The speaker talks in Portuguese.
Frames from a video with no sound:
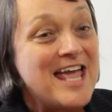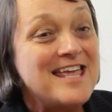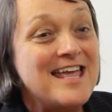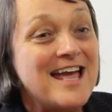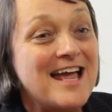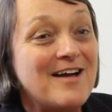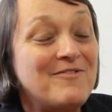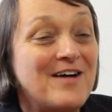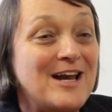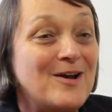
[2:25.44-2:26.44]
e ela
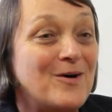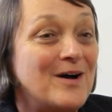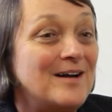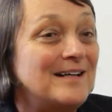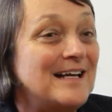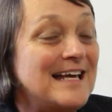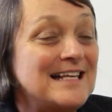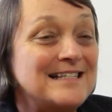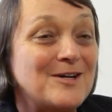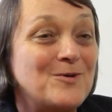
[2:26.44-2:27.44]
falou:
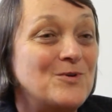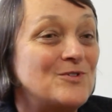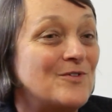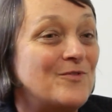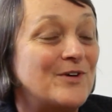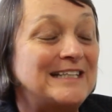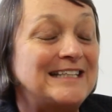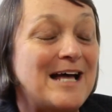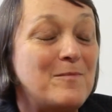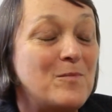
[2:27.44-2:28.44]
esse curso foi
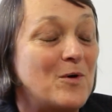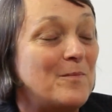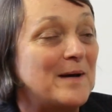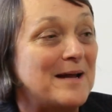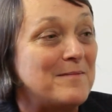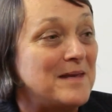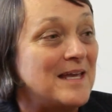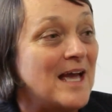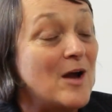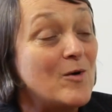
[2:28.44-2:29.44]
tão bom para
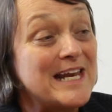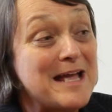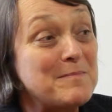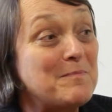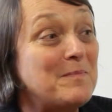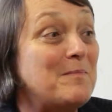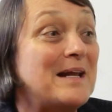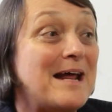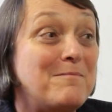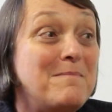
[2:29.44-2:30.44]
mim, eu queria me
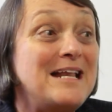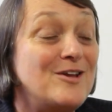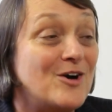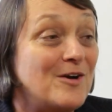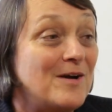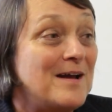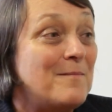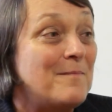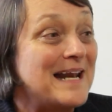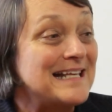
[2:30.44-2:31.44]
preparar melhor
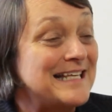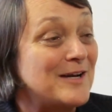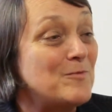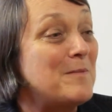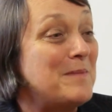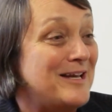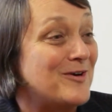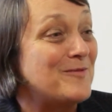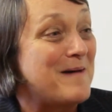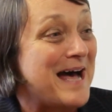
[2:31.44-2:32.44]
para ser uma
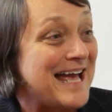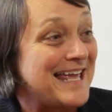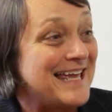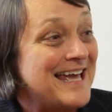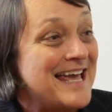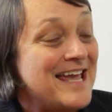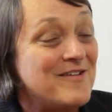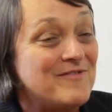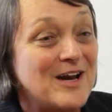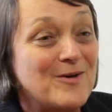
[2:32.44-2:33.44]
melhor mãe.
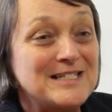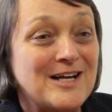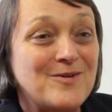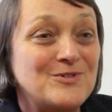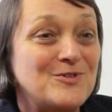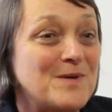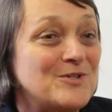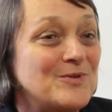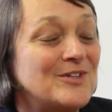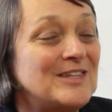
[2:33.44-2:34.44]
E falou: esse curso me
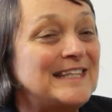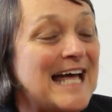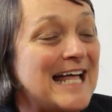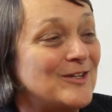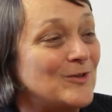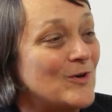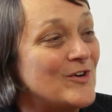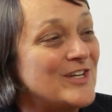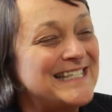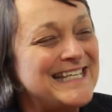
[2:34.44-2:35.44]
ajudou tanto,
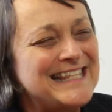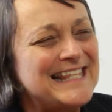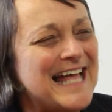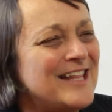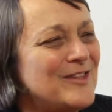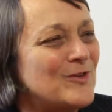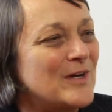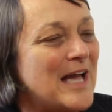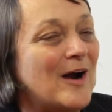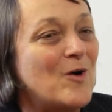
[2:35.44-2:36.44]
conheci
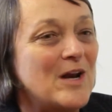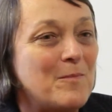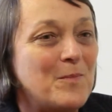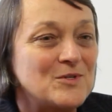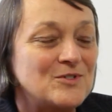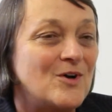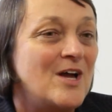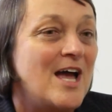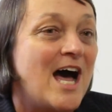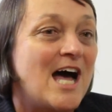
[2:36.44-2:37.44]
tanto e agora posso
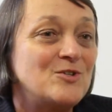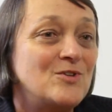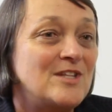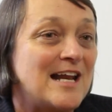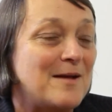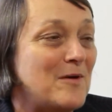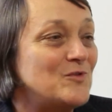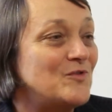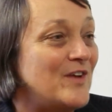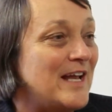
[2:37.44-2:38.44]
ajudar a
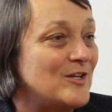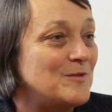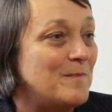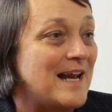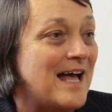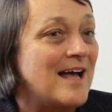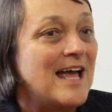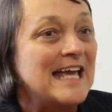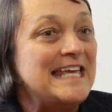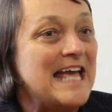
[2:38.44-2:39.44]
meus filhos para
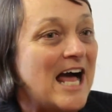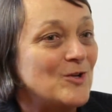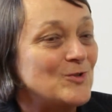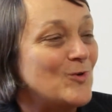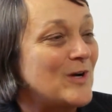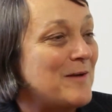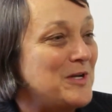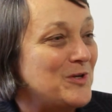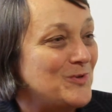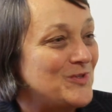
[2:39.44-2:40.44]
guiá-los no
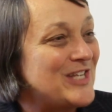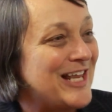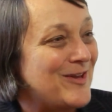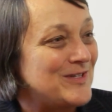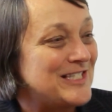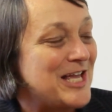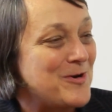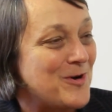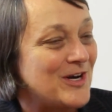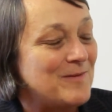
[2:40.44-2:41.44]
caminho do
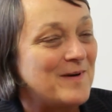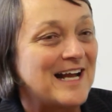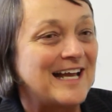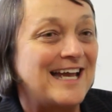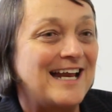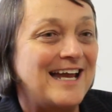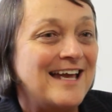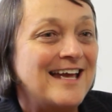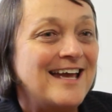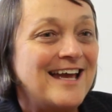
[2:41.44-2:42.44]
Senhor e para que
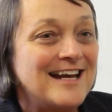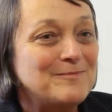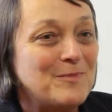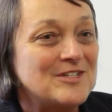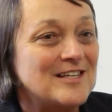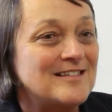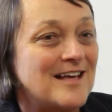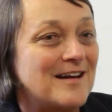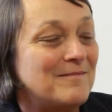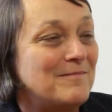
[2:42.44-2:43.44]
eles possam
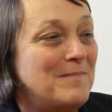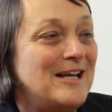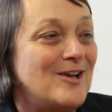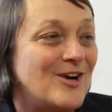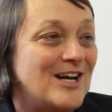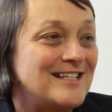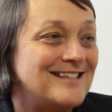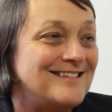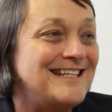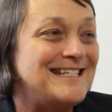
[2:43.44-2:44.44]
ser
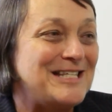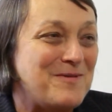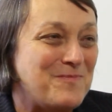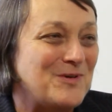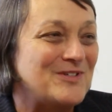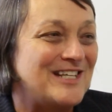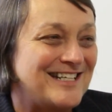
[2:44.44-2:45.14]
melhores discípulos de